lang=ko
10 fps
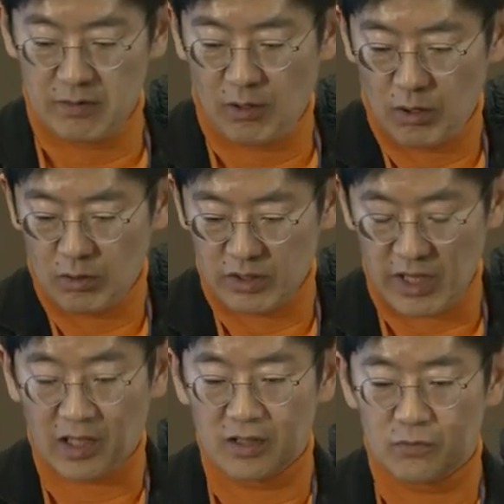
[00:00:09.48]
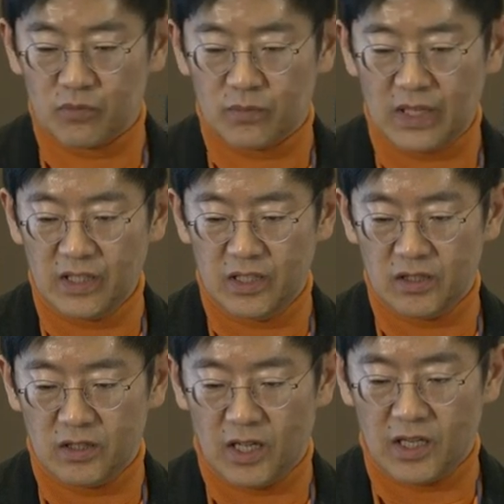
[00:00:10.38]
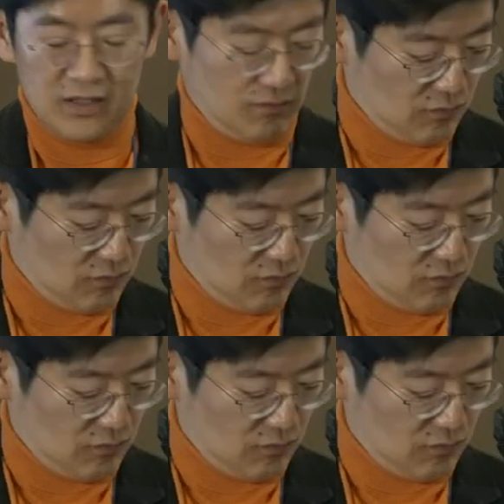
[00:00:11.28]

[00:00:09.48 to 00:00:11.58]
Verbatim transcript: 어, 약간 이제 많이 하여간